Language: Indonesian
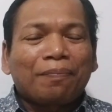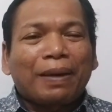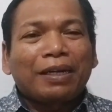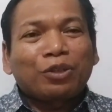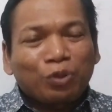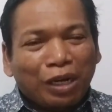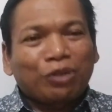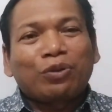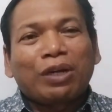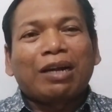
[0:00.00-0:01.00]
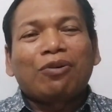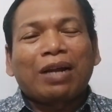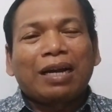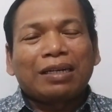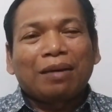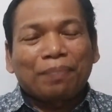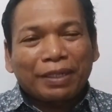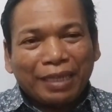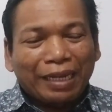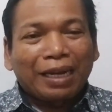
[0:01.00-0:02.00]
kepada saudara-saudara orang yang
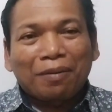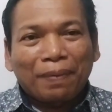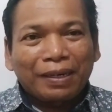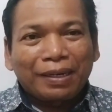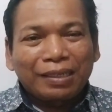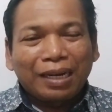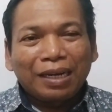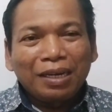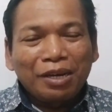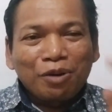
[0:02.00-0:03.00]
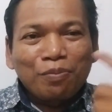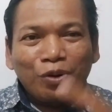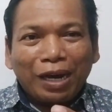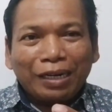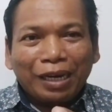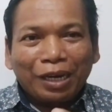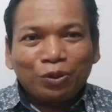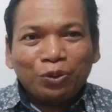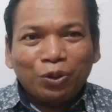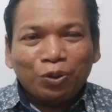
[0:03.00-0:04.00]
percaya kepadanya. Bukankah
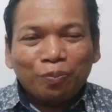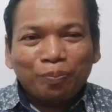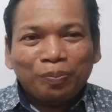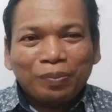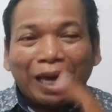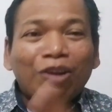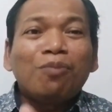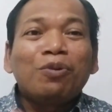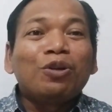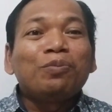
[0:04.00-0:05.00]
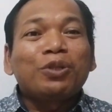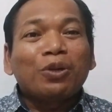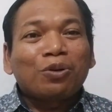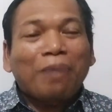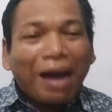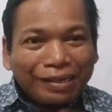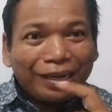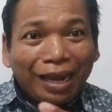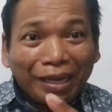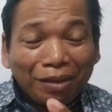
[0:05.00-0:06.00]
itu cukup? Kalau belum cukup,
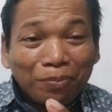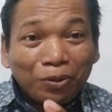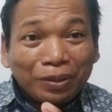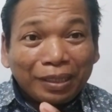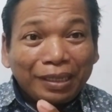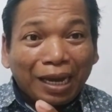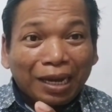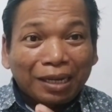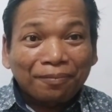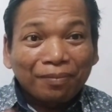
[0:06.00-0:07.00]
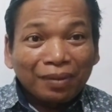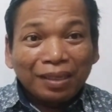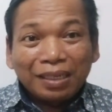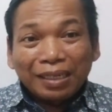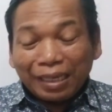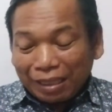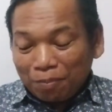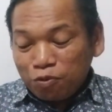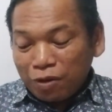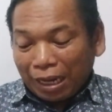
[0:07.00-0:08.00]
ada lagi buktinya.
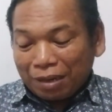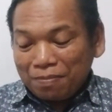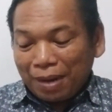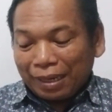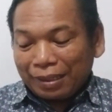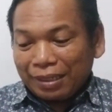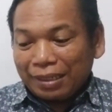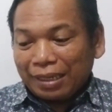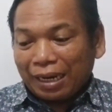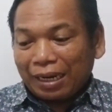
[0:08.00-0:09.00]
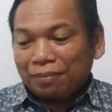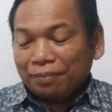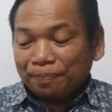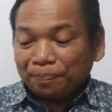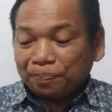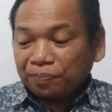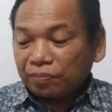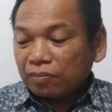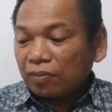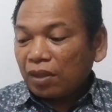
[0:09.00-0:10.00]
Kita buka kembali di dalam
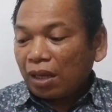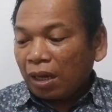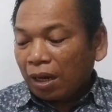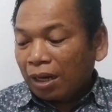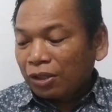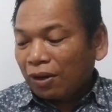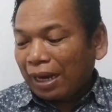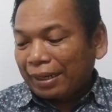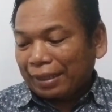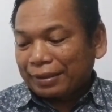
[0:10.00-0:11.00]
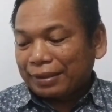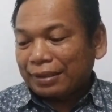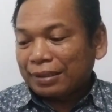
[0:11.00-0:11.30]
oh, Yohanes.